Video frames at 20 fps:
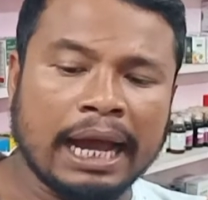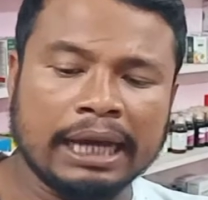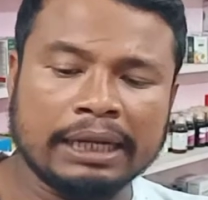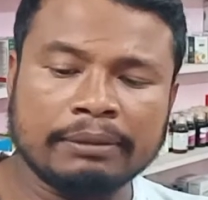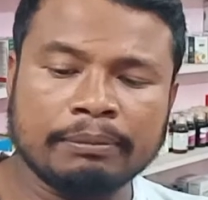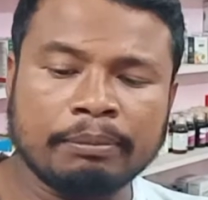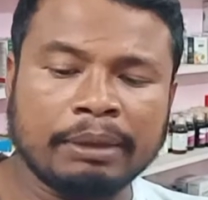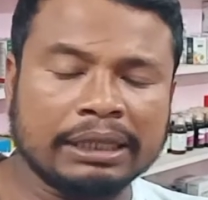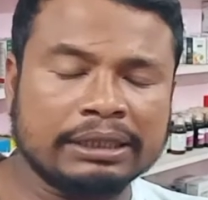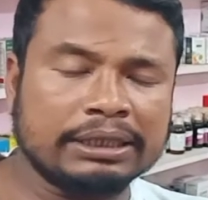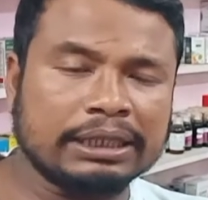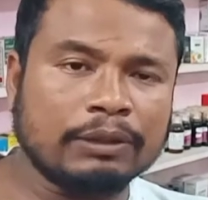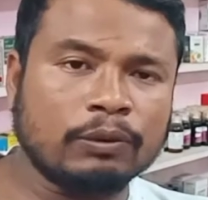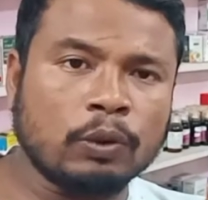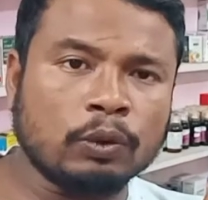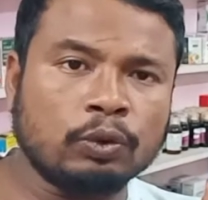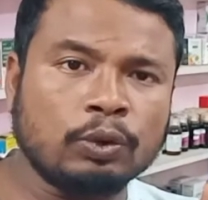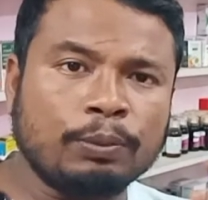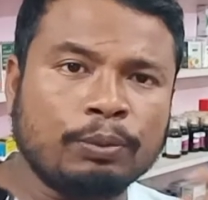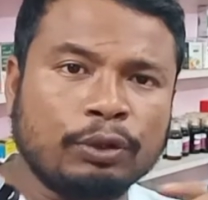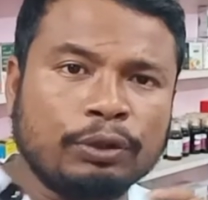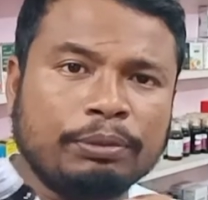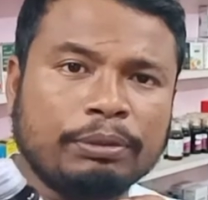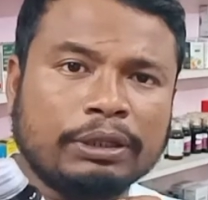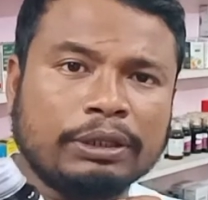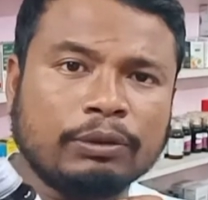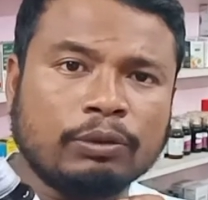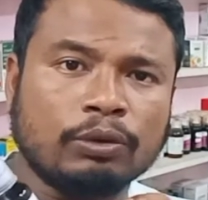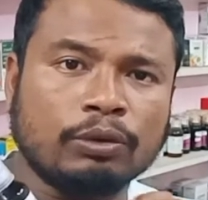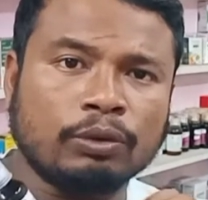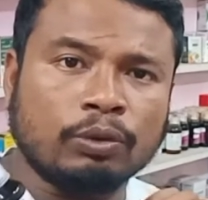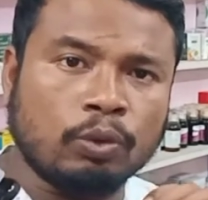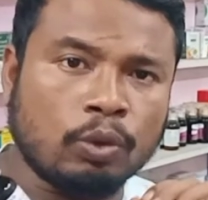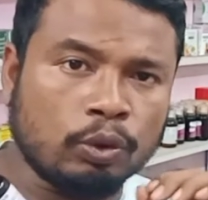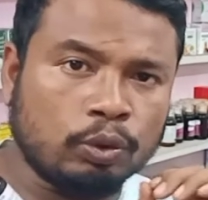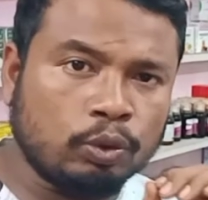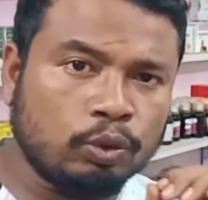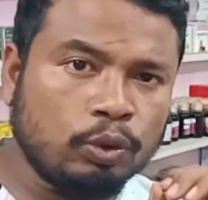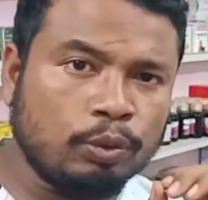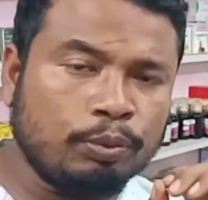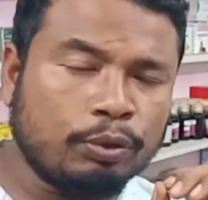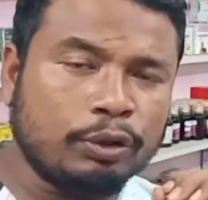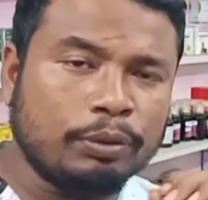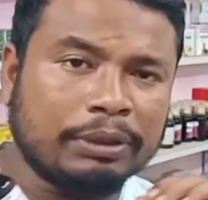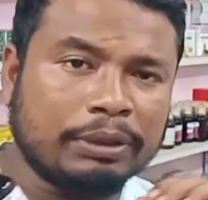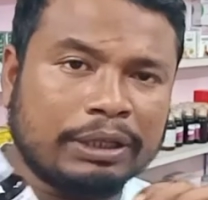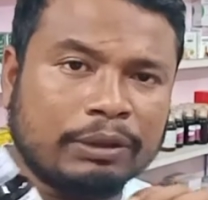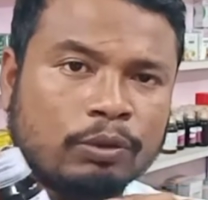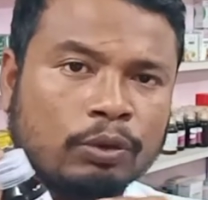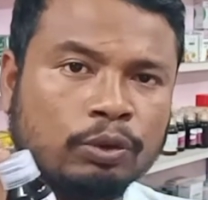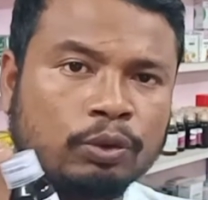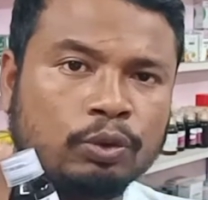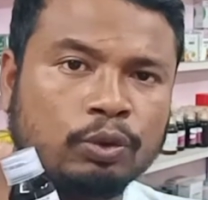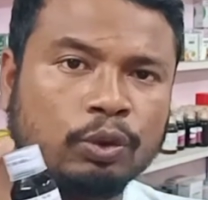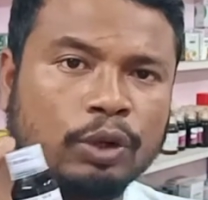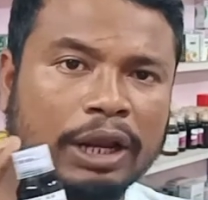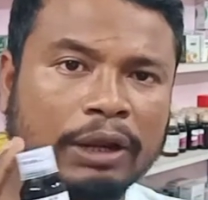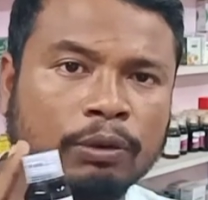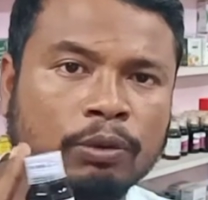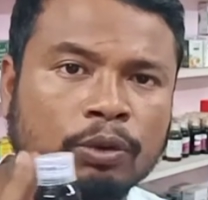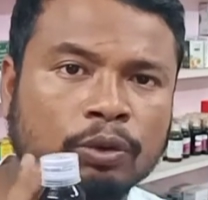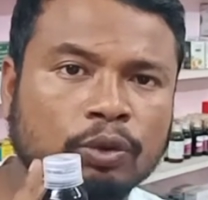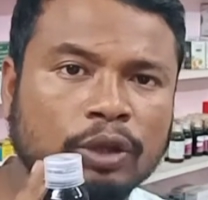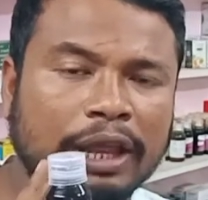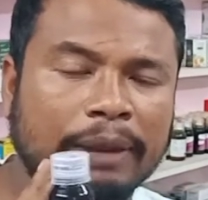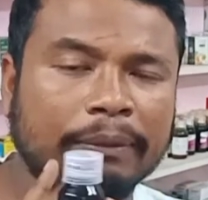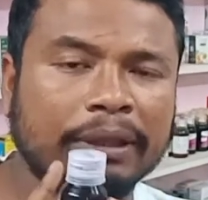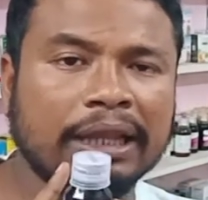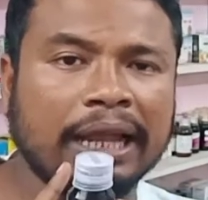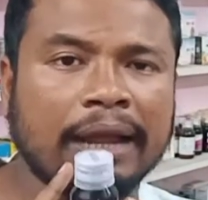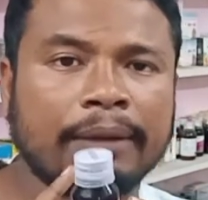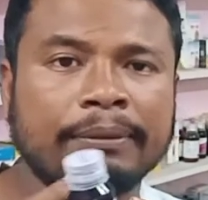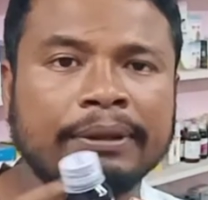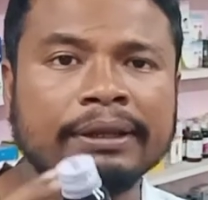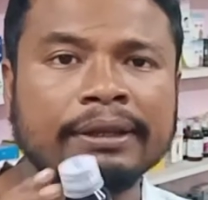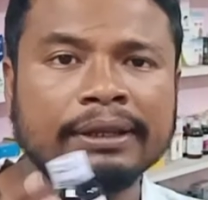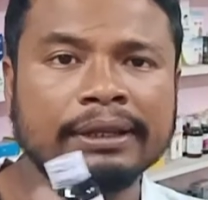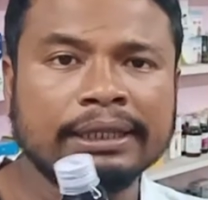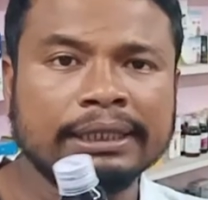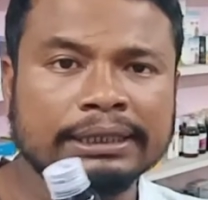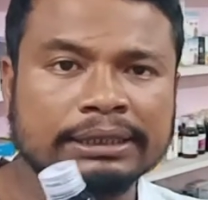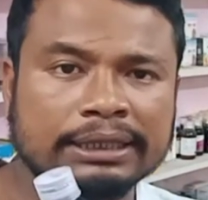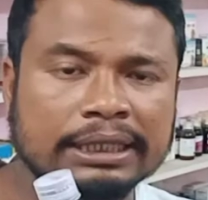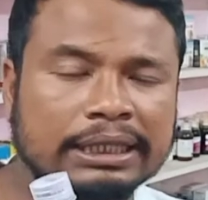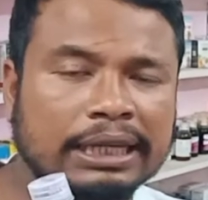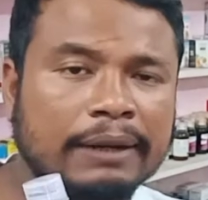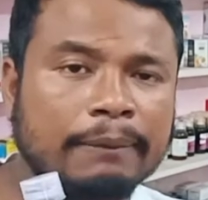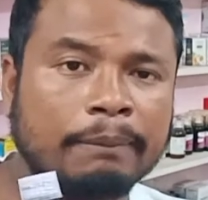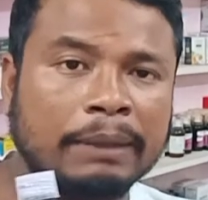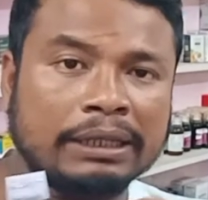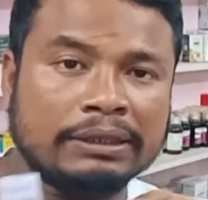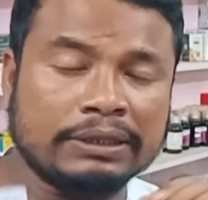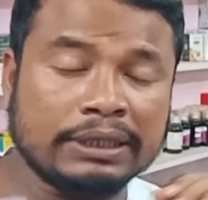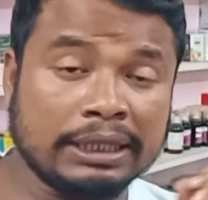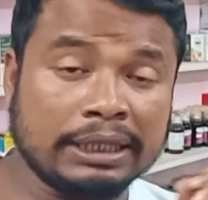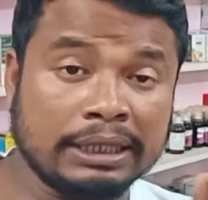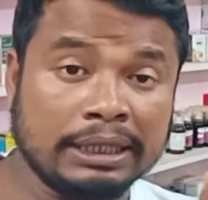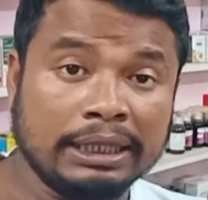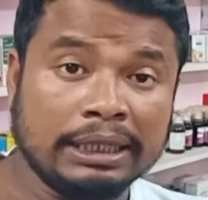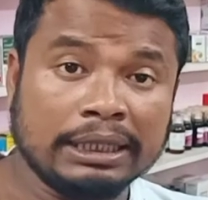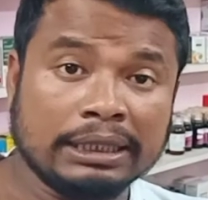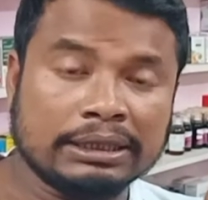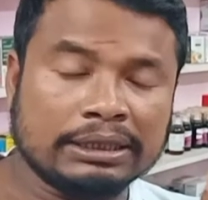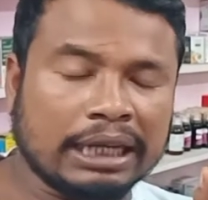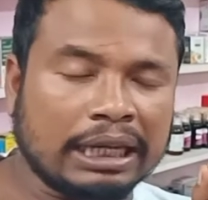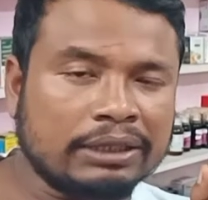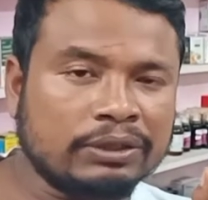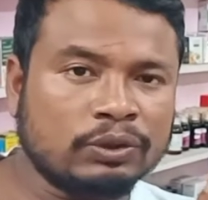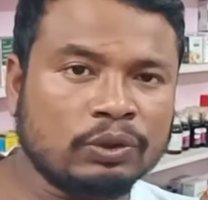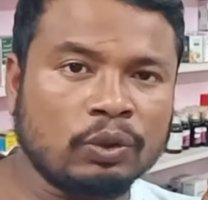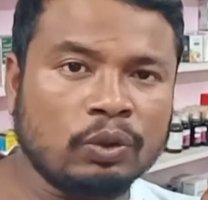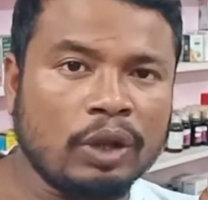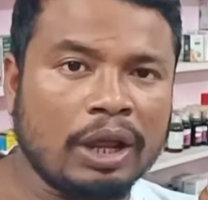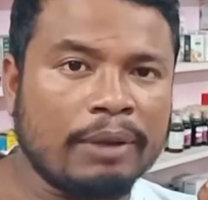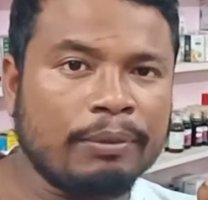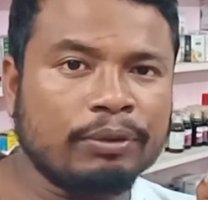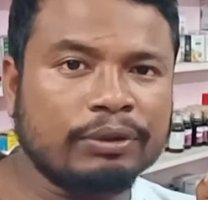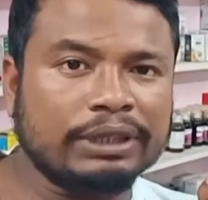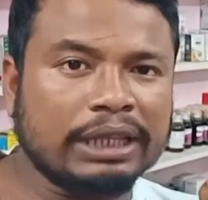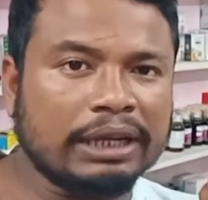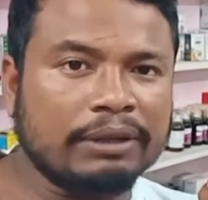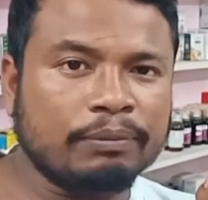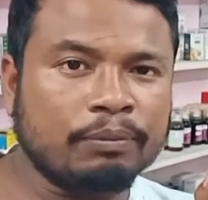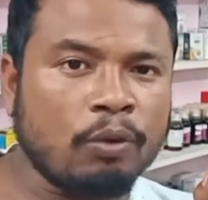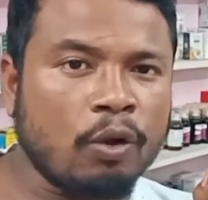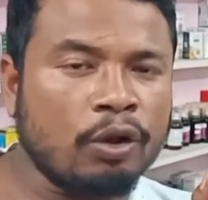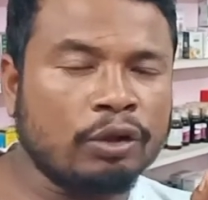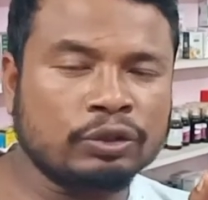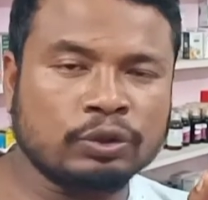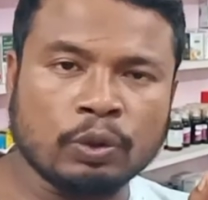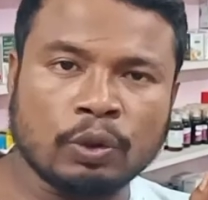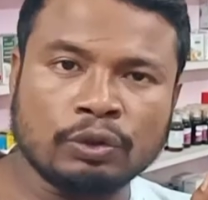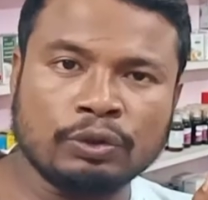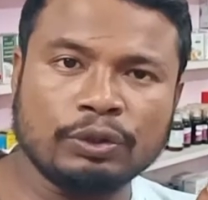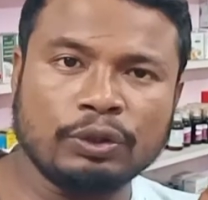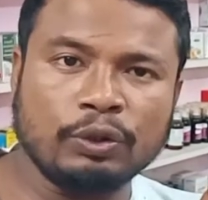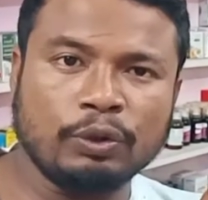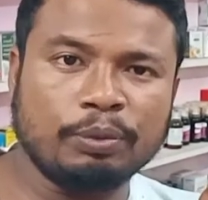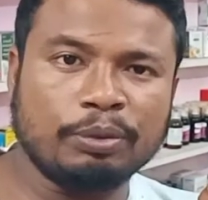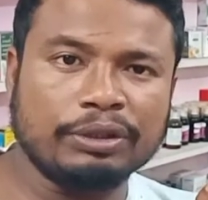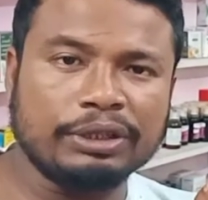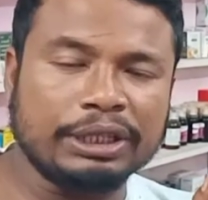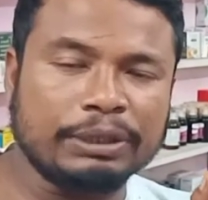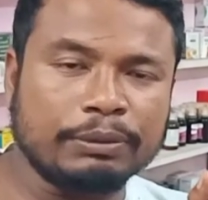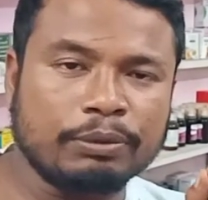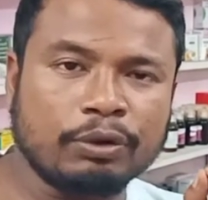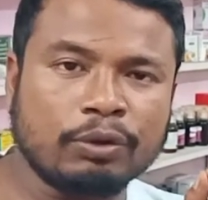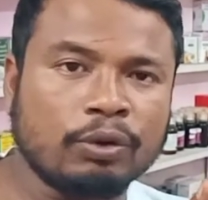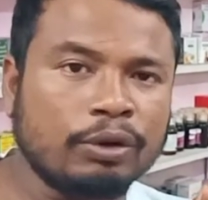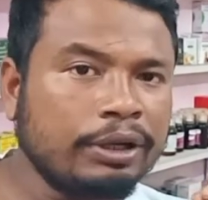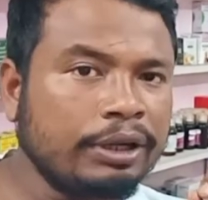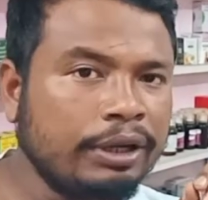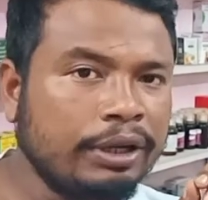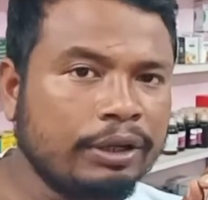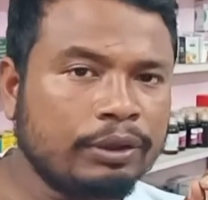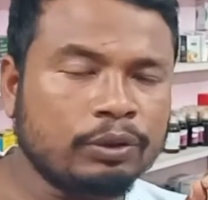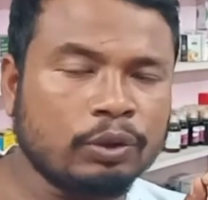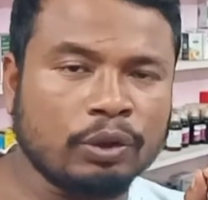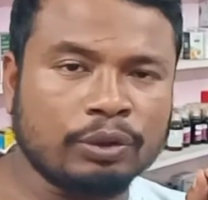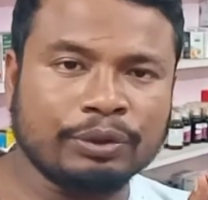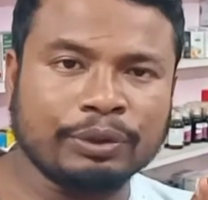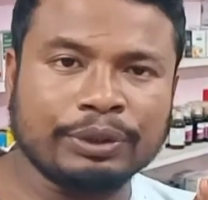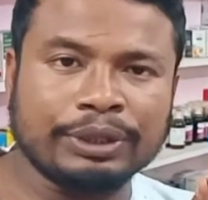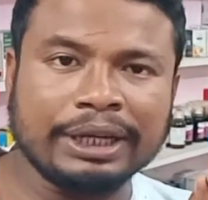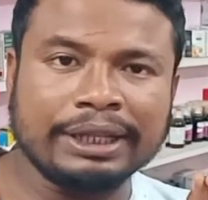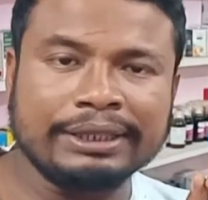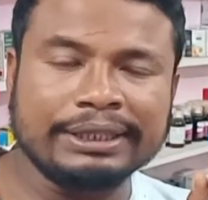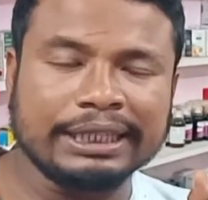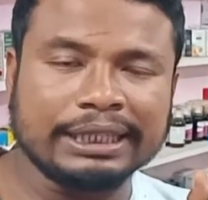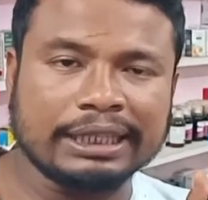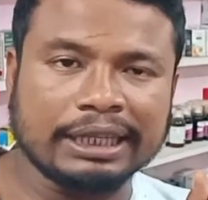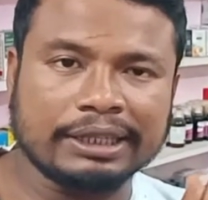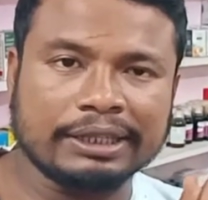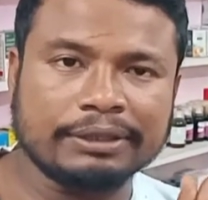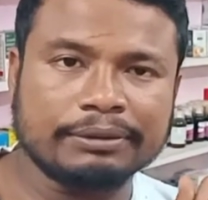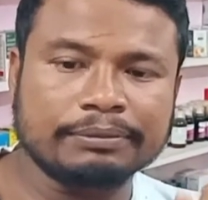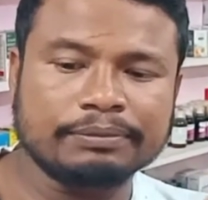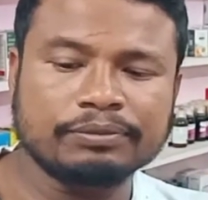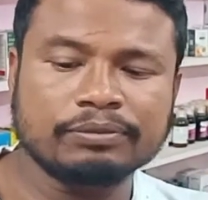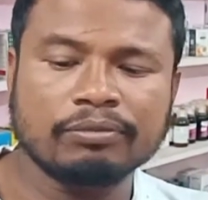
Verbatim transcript: আর বাচ্চা কত পরিমাণে কতটুক পরিমাণে কতটুক কত এম খাবে সেটা বাচ্চার স্বাস্থ্য এবং তার বয়স ওজনের উপর নির্ভর করে ডক্টরেরা দিয়ে থাকে